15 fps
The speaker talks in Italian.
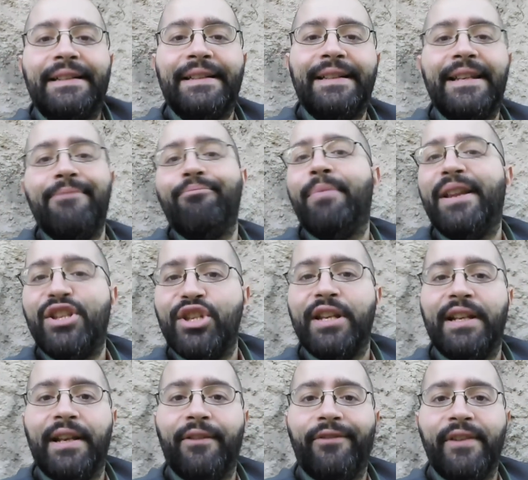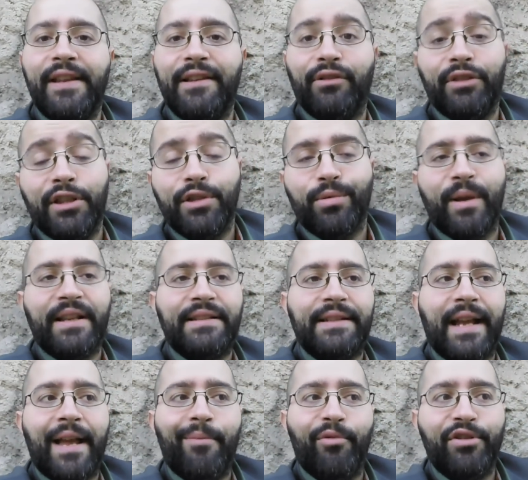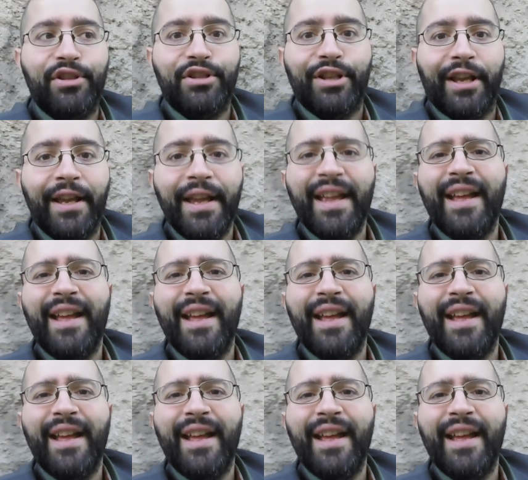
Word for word: l'imbecille figlio del suo ex capo dice